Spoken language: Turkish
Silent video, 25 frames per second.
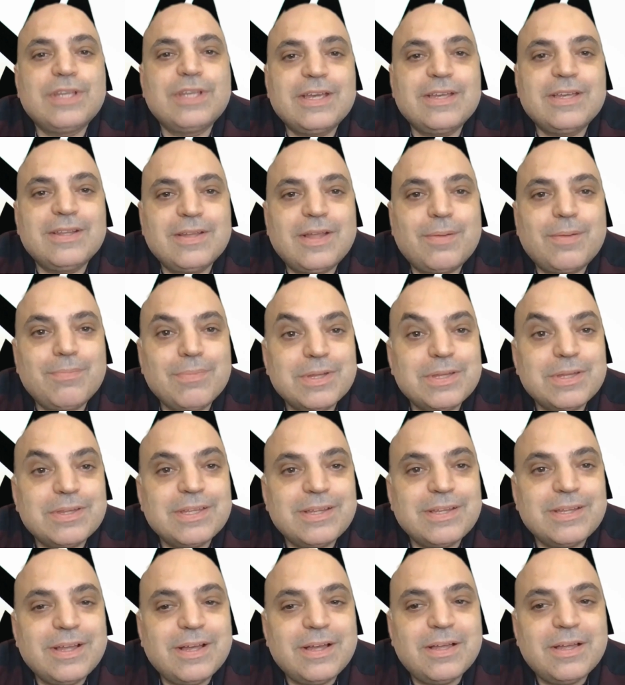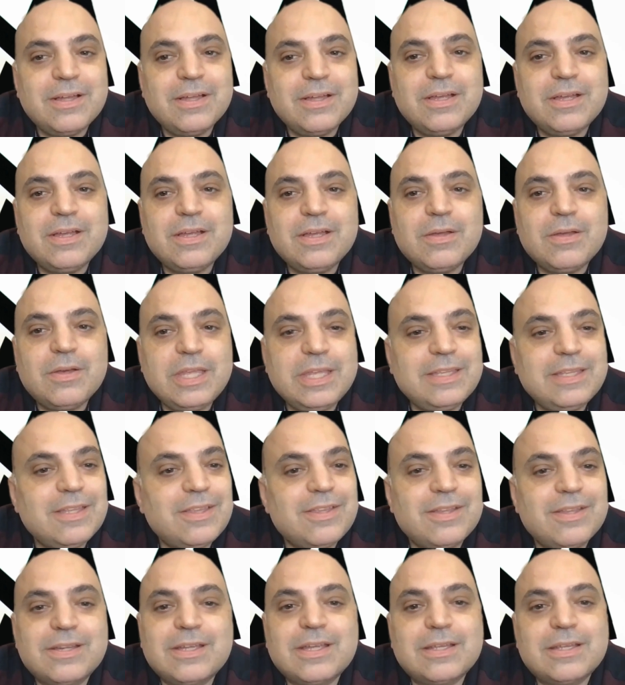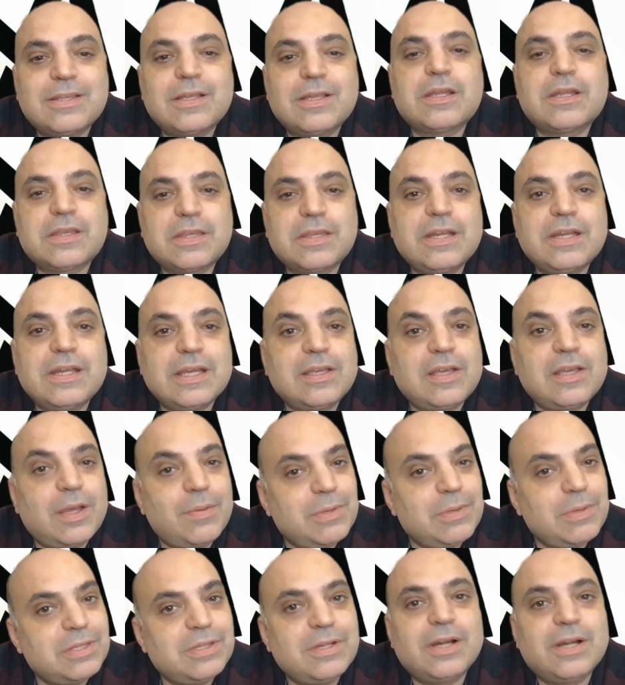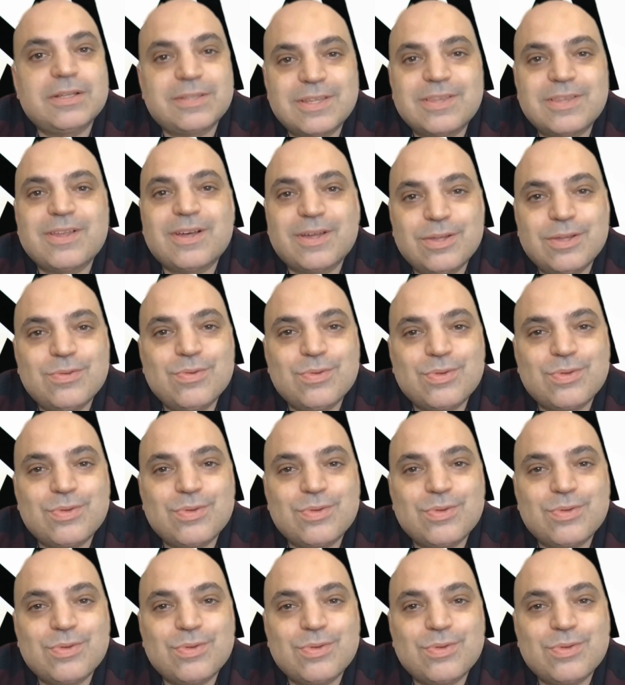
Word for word: yayınlanmasıyla iki şirket arasında rekabetin artacağını